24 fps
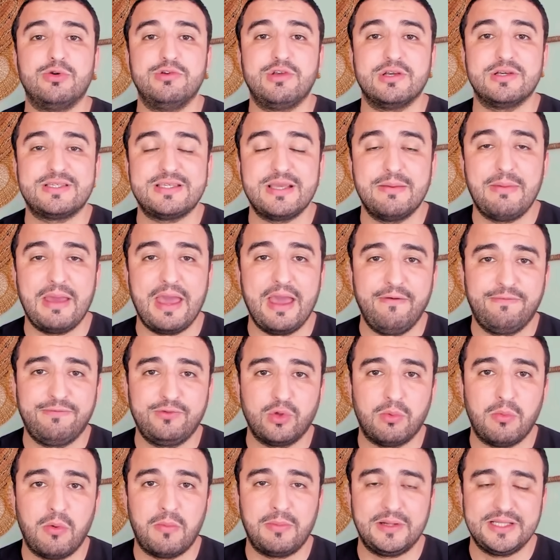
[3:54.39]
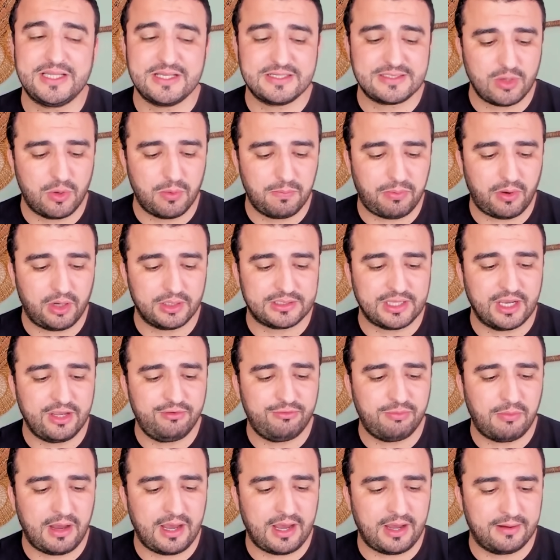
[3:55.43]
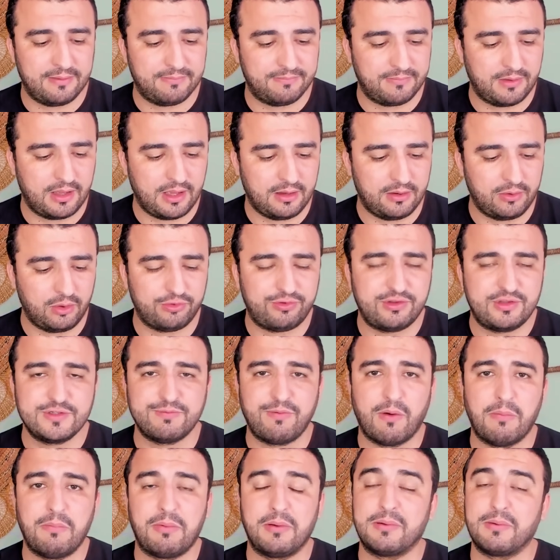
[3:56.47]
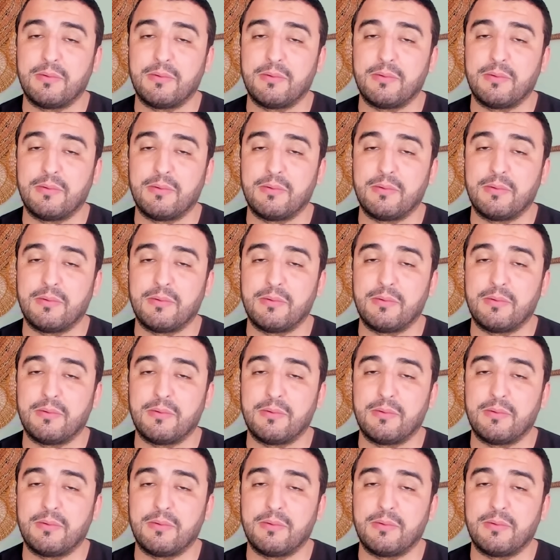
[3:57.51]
Hoje a CBF tomou uma decisão importante, uma notícia foi